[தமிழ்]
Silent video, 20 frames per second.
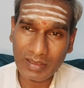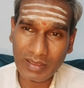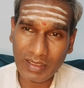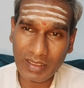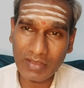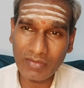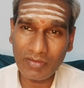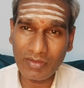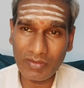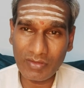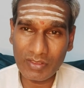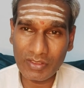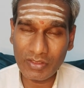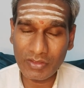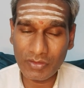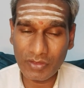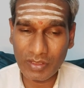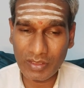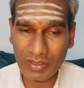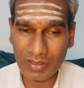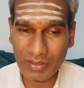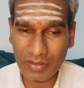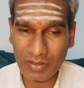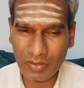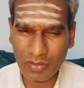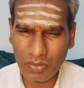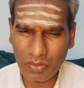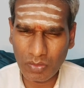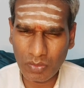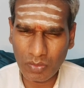கடவுள் வந்து ஒரு
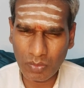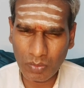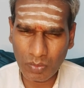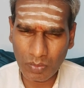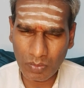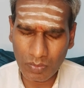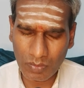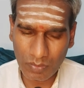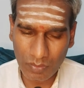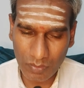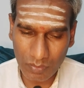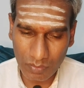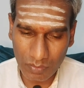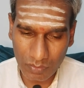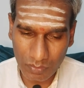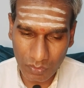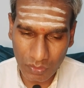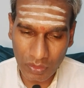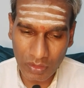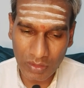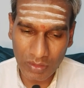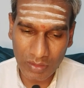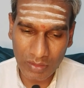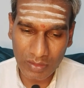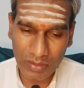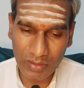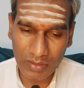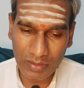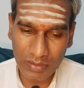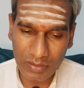ஒரு
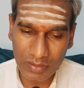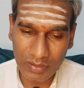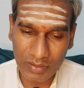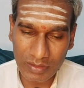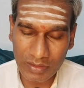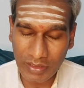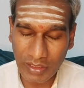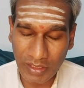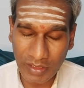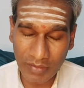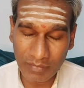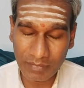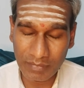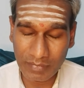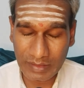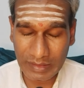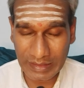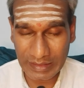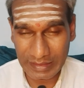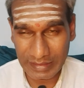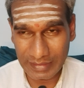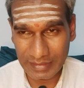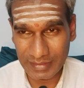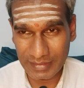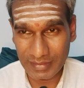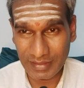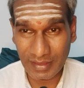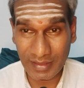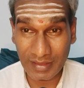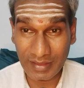ஞானம்
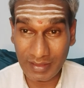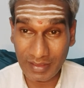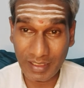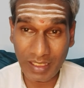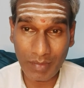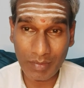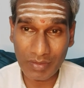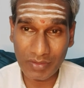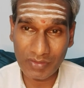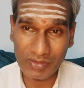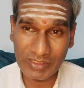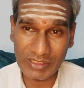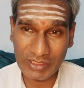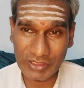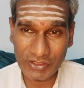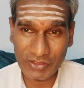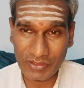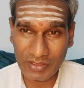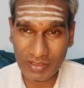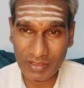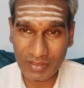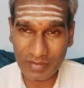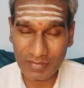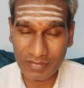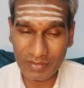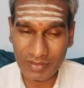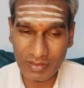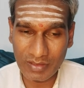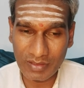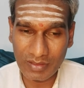கருத்து அதை ஞாபகம் வச்சுக்க சொல்கிறார்
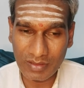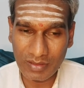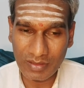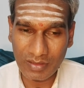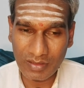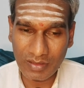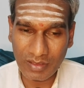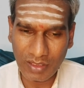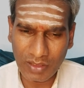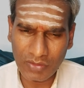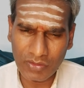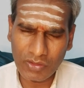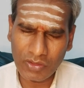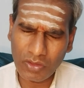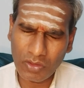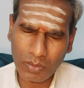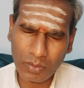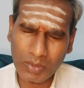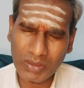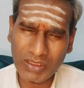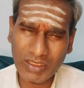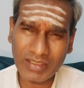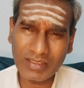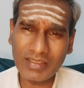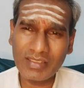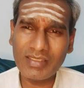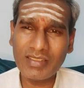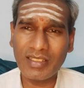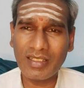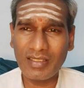அது வந்து ரொம்ப
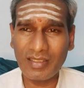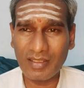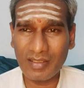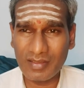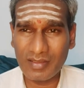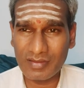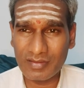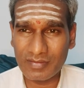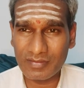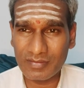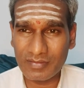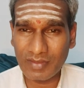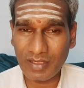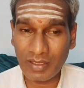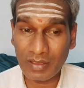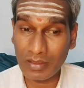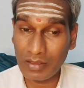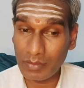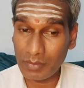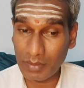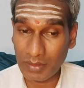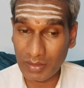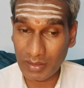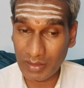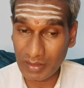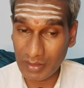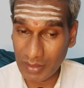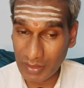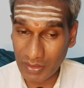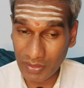சக்திசாலியானது ஆனால் நம்ம
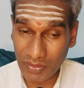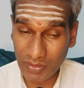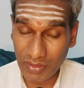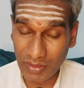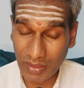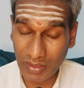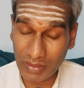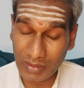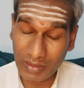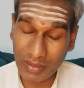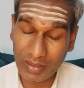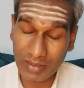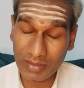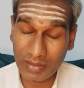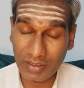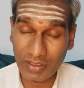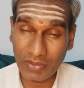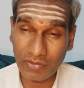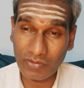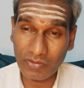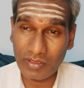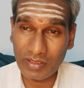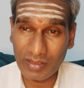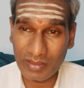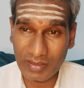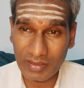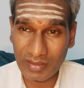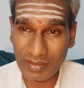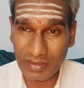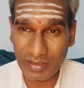ஏற்கனவே அஞ்ஞானத்தில் கூட
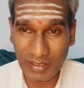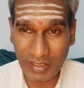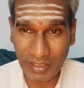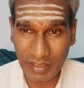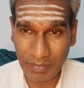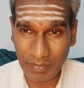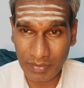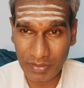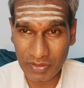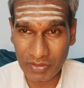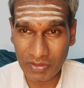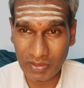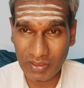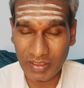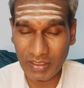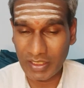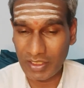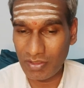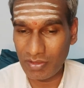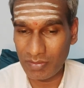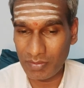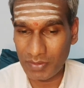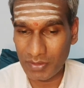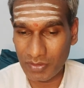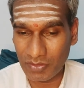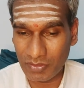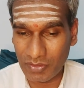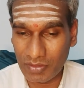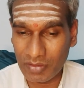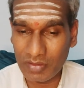இது நிறைய பேர் சொல்லி
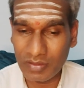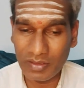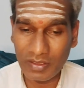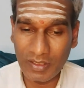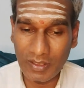கேள்விப்படுவோம்